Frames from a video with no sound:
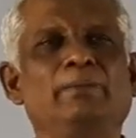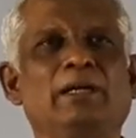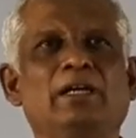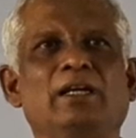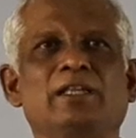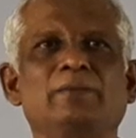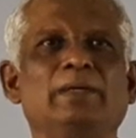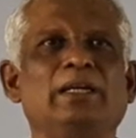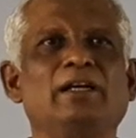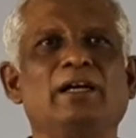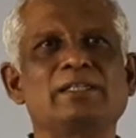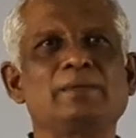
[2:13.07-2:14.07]
மக்கள் அது
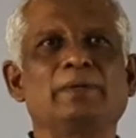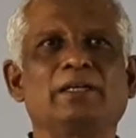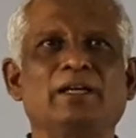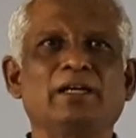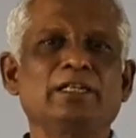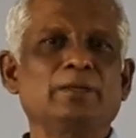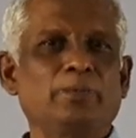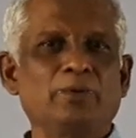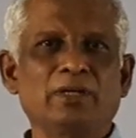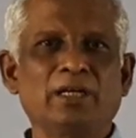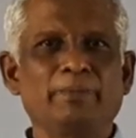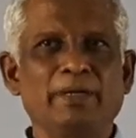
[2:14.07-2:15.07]
மேலே ஆசைப்பட்டாங்க அந்த
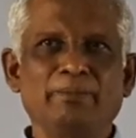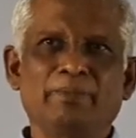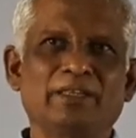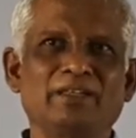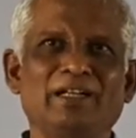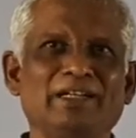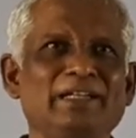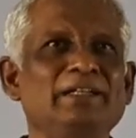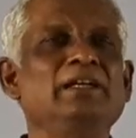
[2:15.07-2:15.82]
பொருட்களை பயன்படுத்தினாங்க